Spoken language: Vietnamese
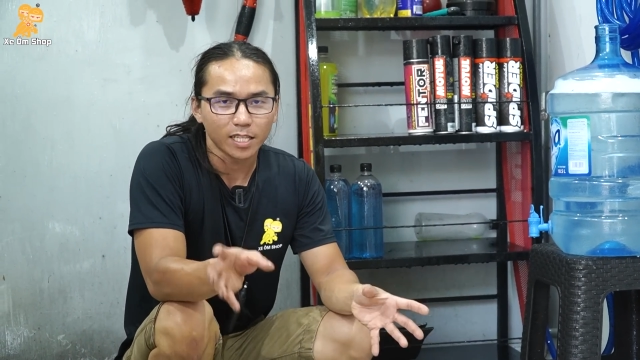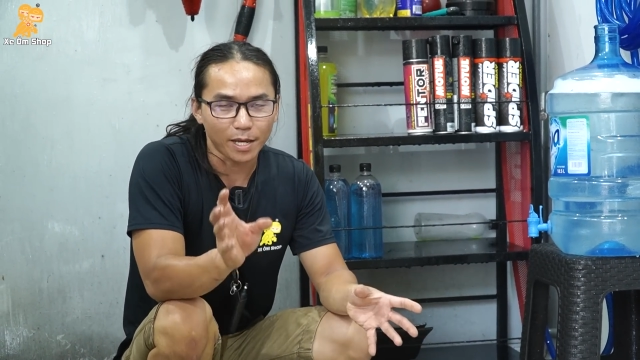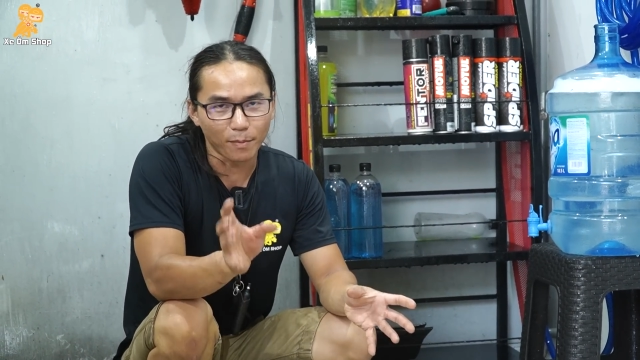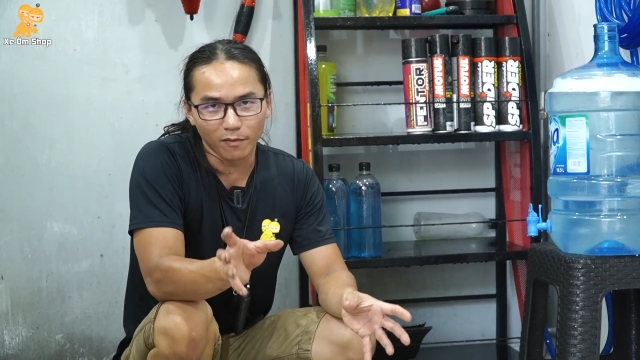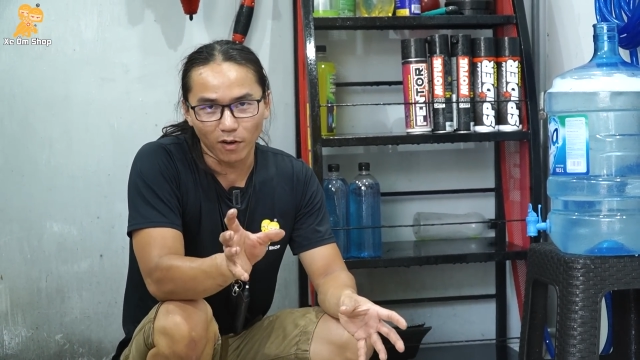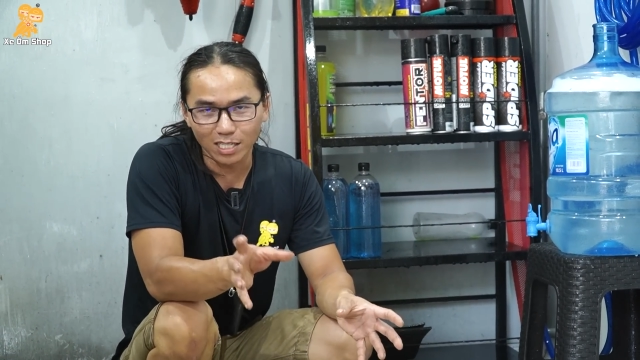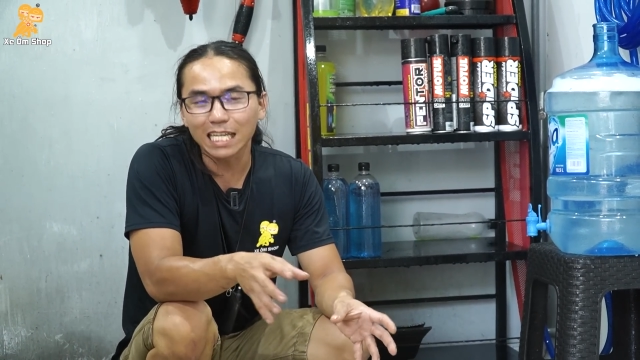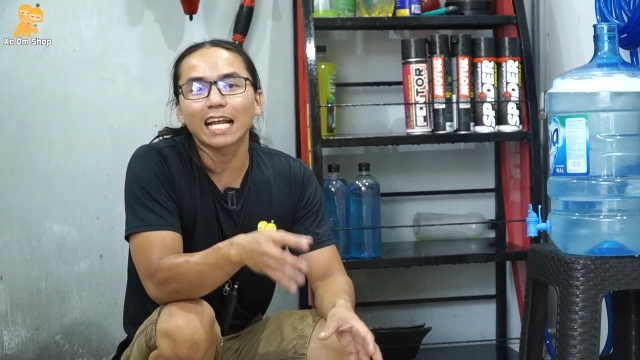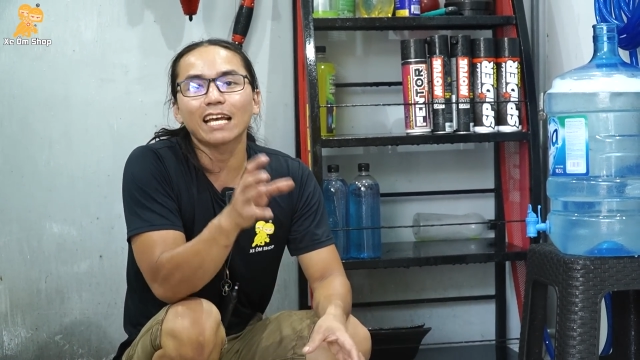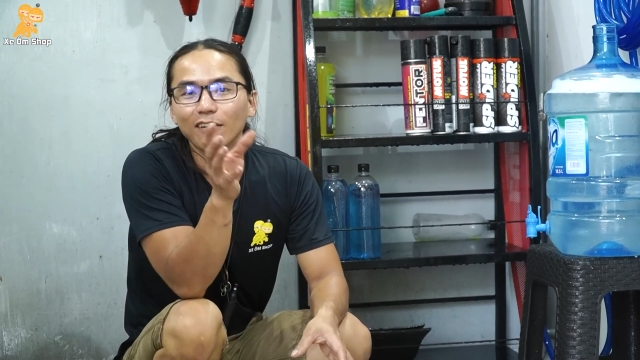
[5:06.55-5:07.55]
thì mình vẫn
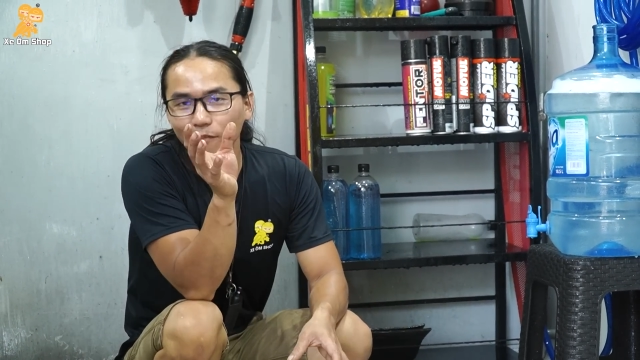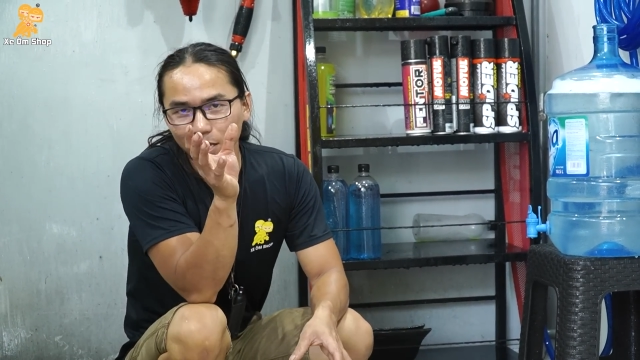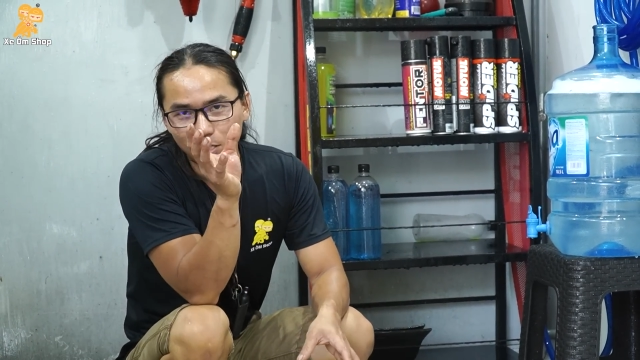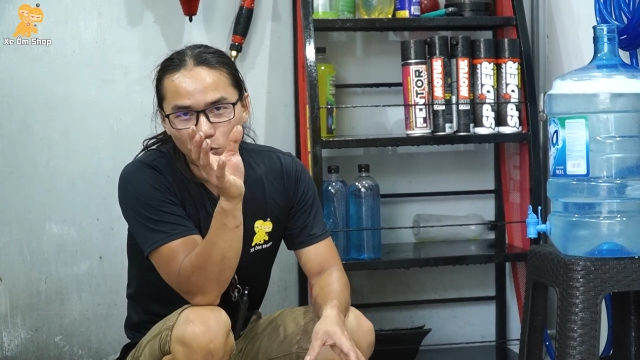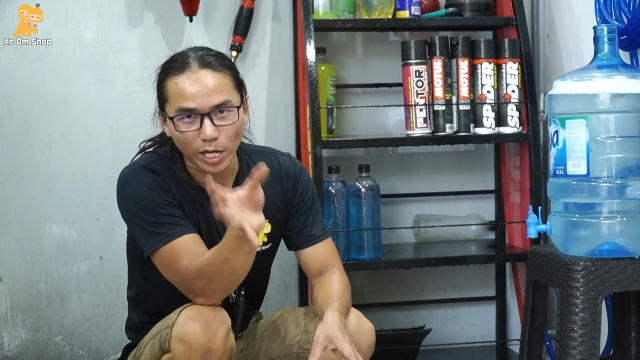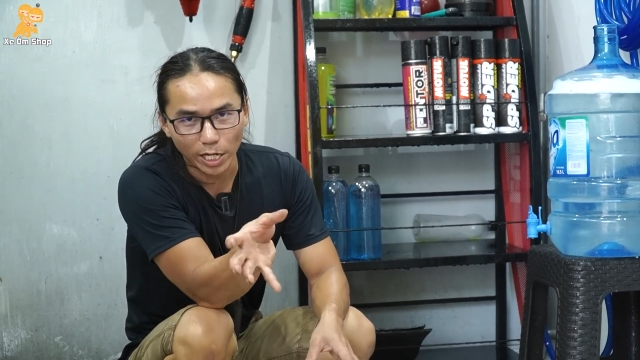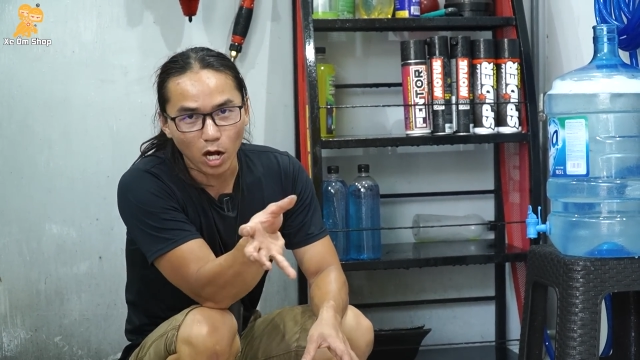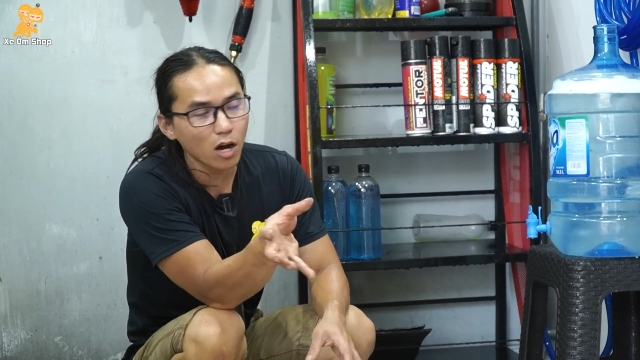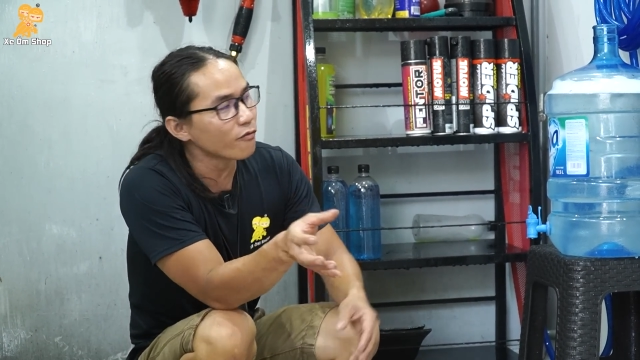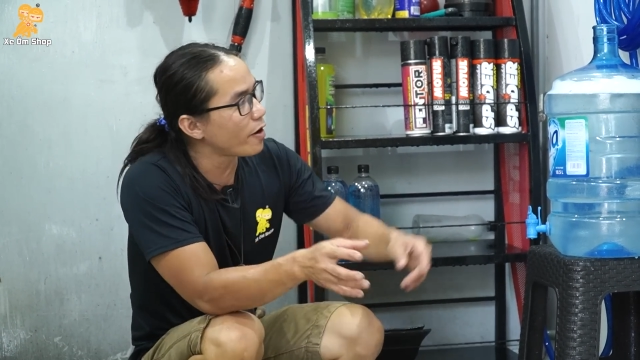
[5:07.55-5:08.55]
sẽ lấy cái số tiền đó